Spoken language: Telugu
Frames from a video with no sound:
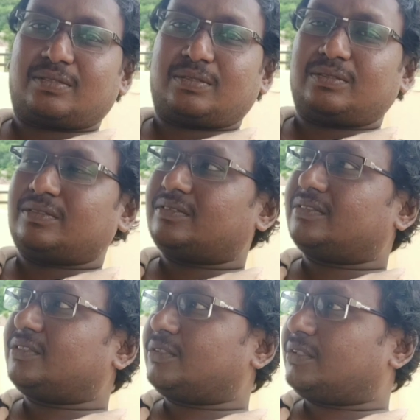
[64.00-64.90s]
సో
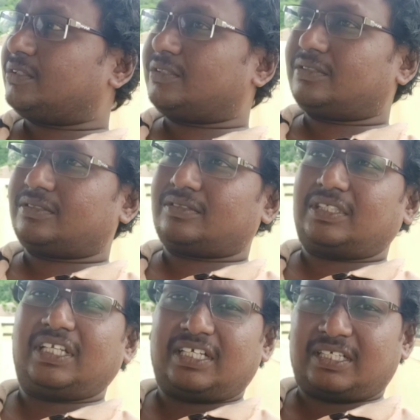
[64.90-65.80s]

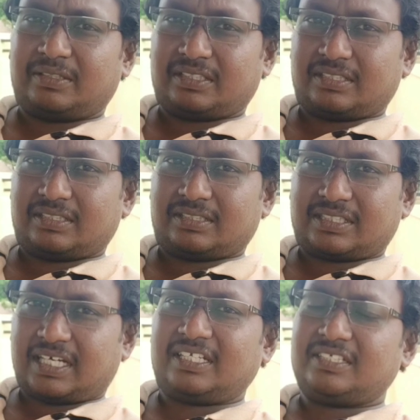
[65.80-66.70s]
ఇలాంటి
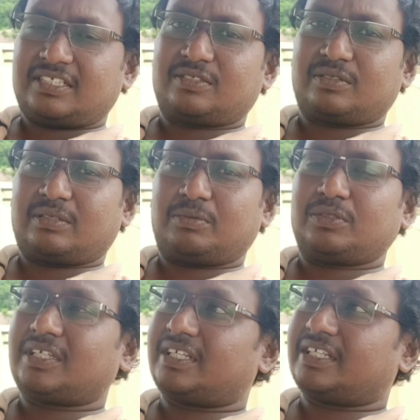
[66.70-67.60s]
ఛాలెంజెస్ ఉన్నప్పుడు
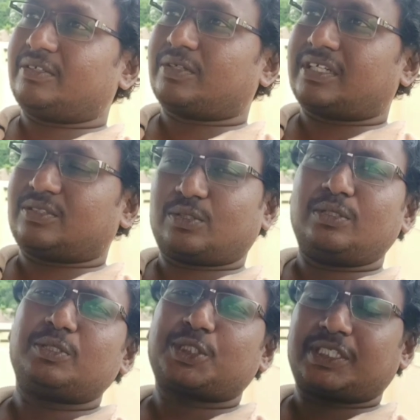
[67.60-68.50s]
దానికి ఒక
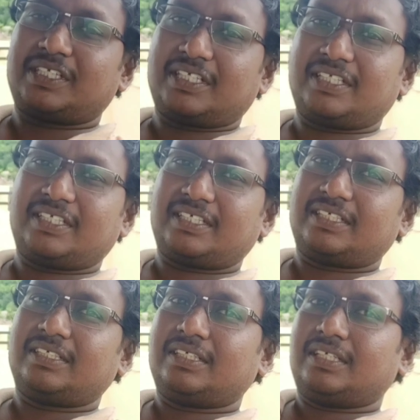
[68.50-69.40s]
సొల్యూషన్ అనేది
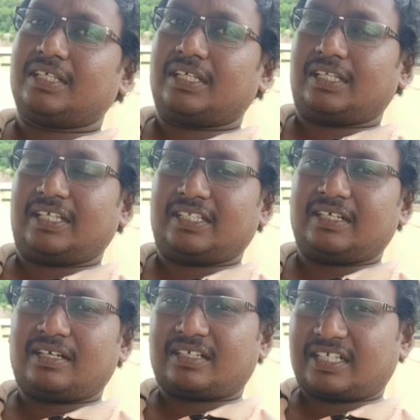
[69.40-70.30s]

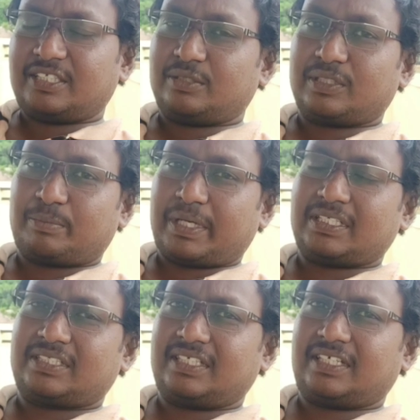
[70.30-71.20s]
లేదా రైతు
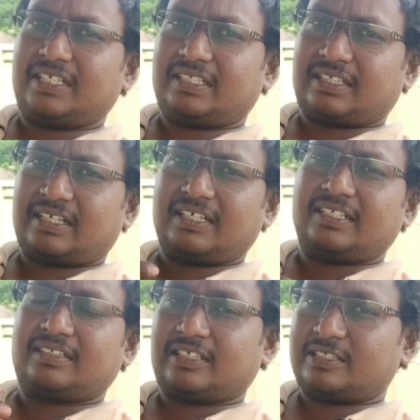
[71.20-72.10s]
కెపాసిటీకి
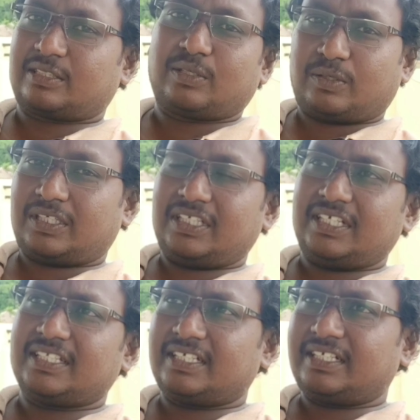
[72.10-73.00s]
తనైనా తెలుసుకోవాలి
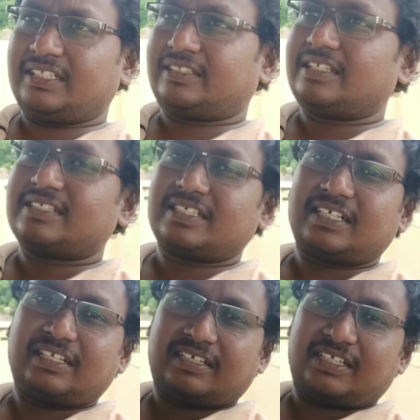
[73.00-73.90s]
లేదంటే
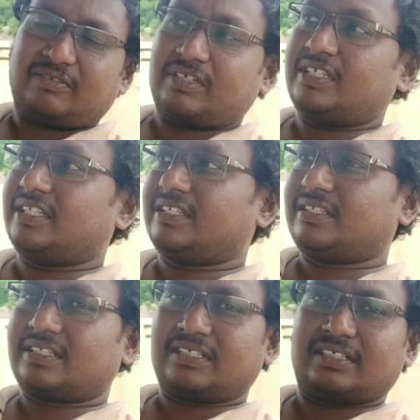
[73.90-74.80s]
తెలిసిండే లాంటి వాళ్ళ
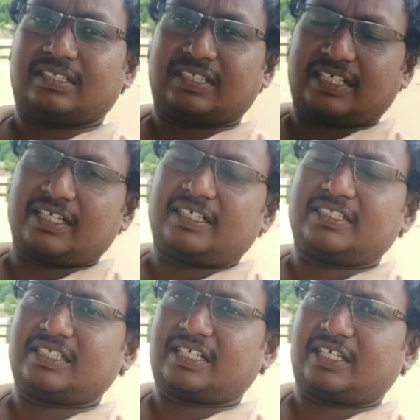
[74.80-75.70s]
దగ్గర
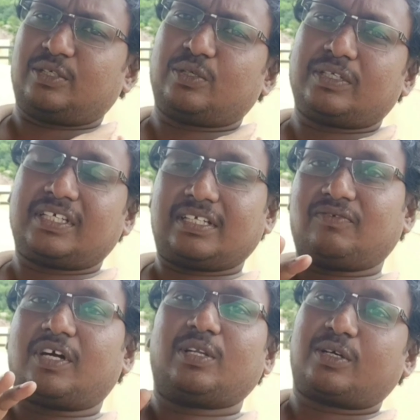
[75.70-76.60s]
నుంచి కనుక్కొనైనా
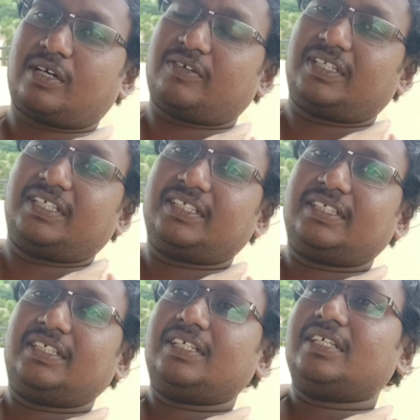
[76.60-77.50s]
ఫాలో కావాలి
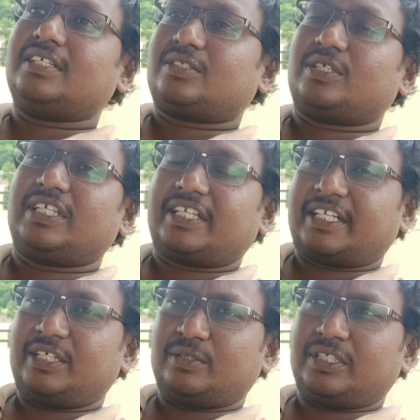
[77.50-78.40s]
సో ఈ
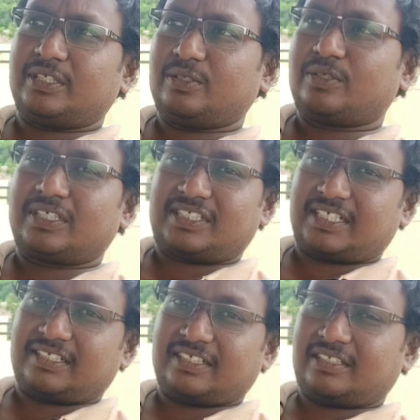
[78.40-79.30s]
రెండు ఏదో ఒకటి
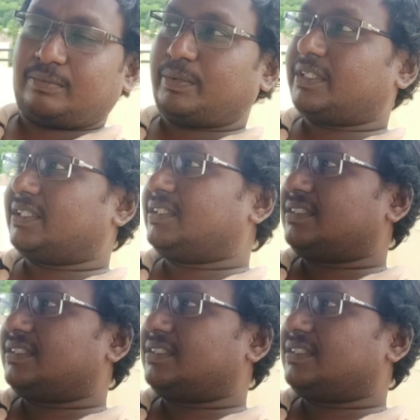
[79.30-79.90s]
జరిగితే తప్ప